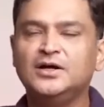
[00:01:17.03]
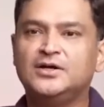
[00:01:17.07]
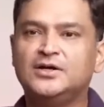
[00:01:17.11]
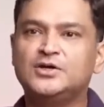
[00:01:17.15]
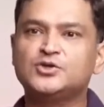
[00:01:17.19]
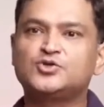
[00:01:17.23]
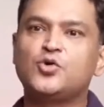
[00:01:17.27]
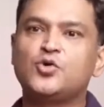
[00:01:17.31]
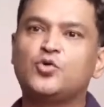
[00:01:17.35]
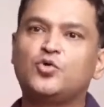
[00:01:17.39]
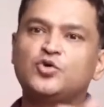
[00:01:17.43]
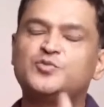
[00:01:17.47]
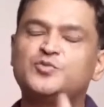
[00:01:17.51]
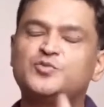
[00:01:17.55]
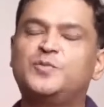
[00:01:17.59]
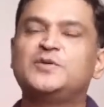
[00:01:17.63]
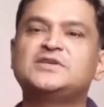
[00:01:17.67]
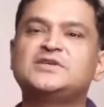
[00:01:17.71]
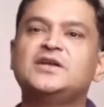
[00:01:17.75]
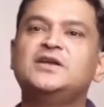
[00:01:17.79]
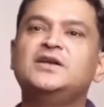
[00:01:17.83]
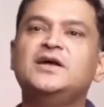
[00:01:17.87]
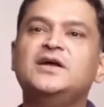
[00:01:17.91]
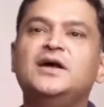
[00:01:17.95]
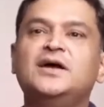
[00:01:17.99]
किसको कुछ
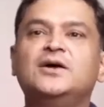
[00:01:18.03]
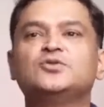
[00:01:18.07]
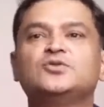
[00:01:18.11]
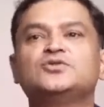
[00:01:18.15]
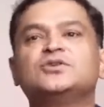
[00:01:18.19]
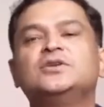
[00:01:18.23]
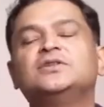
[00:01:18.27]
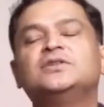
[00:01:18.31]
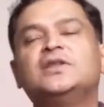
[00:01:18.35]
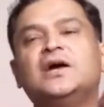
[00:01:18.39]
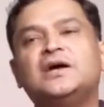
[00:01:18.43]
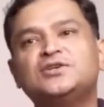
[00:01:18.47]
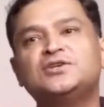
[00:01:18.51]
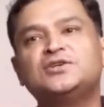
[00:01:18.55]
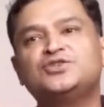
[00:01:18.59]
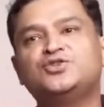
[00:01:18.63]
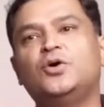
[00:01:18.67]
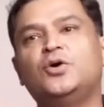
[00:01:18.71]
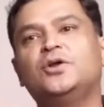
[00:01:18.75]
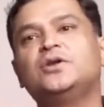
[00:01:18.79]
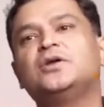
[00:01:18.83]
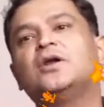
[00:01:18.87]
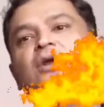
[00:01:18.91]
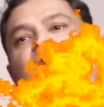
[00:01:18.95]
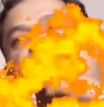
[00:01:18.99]
पसंद नहीं आया उसने दाइश
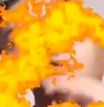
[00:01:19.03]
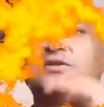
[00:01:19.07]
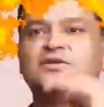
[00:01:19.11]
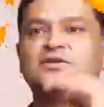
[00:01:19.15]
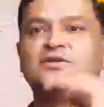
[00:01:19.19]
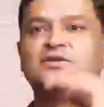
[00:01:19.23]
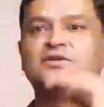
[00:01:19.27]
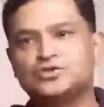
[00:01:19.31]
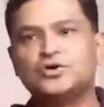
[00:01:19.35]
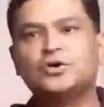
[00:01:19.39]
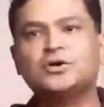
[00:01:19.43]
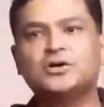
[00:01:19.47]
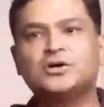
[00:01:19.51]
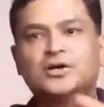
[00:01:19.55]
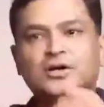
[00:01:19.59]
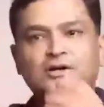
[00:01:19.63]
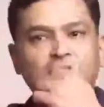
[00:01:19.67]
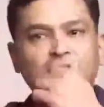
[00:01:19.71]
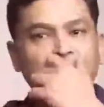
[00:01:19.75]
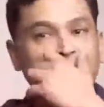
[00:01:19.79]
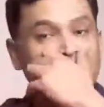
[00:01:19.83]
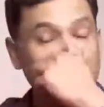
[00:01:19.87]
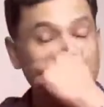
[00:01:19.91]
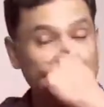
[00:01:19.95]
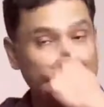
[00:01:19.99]
ज्वाइन कर लिया कुछ ज्वाइन कर
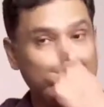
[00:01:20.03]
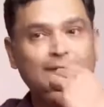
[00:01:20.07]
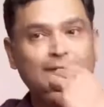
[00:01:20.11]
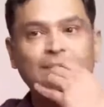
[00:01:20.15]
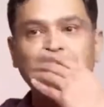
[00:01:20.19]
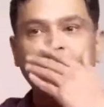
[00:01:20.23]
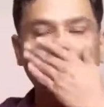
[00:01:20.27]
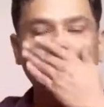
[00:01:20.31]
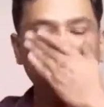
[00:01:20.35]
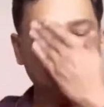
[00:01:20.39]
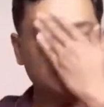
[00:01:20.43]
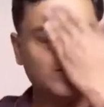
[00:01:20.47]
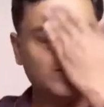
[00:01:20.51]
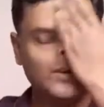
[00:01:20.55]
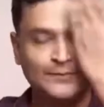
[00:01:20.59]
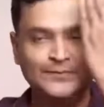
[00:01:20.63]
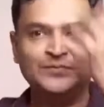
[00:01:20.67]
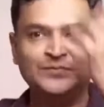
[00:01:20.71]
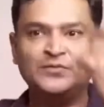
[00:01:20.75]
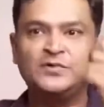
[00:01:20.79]
लिया यही इनके तो